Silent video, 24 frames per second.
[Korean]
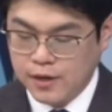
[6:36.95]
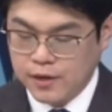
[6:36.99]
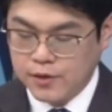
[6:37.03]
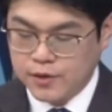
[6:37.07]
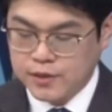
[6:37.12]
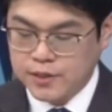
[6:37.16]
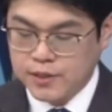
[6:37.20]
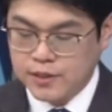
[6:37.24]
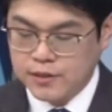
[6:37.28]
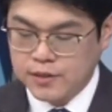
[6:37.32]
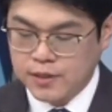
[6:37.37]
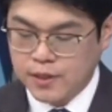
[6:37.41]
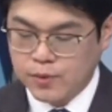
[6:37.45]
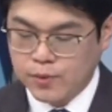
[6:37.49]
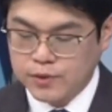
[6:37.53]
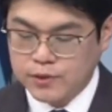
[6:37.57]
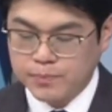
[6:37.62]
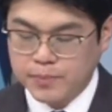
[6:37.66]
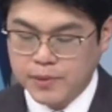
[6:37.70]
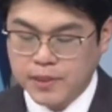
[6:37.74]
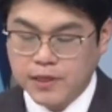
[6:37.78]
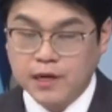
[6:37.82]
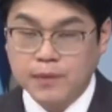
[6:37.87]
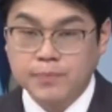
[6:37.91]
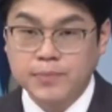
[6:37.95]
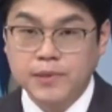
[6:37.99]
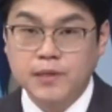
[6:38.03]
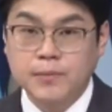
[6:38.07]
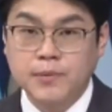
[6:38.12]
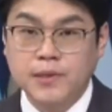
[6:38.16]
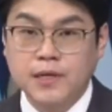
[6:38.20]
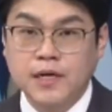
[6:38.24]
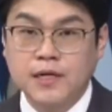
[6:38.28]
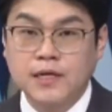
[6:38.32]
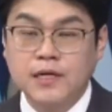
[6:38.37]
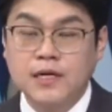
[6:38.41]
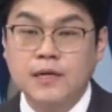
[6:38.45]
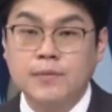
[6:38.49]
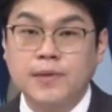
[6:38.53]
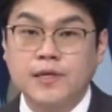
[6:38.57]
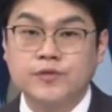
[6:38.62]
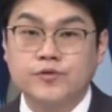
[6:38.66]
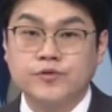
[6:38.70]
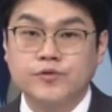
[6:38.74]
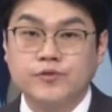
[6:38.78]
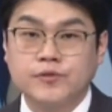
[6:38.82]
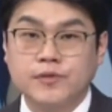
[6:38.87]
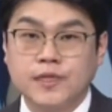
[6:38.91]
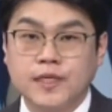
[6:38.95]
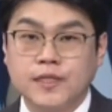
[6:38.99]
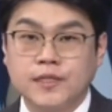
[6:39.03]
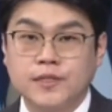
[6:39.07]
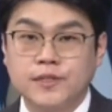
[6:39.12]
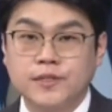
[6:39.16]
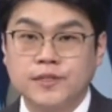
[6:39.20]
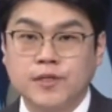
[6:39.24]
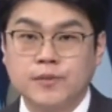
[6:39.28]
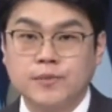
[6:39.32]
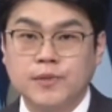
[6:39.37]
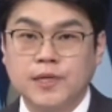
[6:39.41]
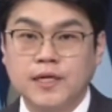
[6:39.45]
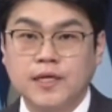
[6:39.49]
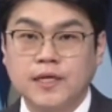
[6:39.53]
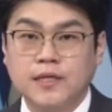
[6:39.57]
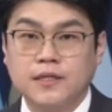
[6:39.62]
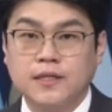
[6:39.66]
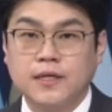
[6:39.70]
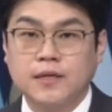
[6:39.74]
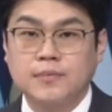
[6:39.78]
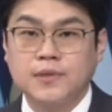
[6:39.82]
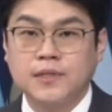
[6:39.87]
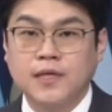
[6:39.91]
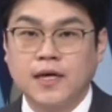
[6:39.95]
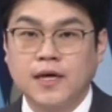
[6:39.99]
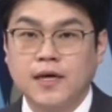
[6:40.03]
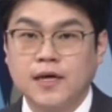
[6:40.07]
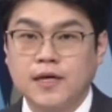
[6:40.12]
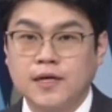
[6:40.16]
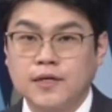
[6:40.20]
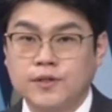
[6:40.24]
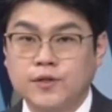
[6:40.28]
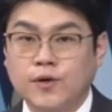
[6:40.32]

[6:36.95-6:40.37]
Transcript: 역시 이제 코스피가 피비알 일 배 수준에 근접을 했기 때문에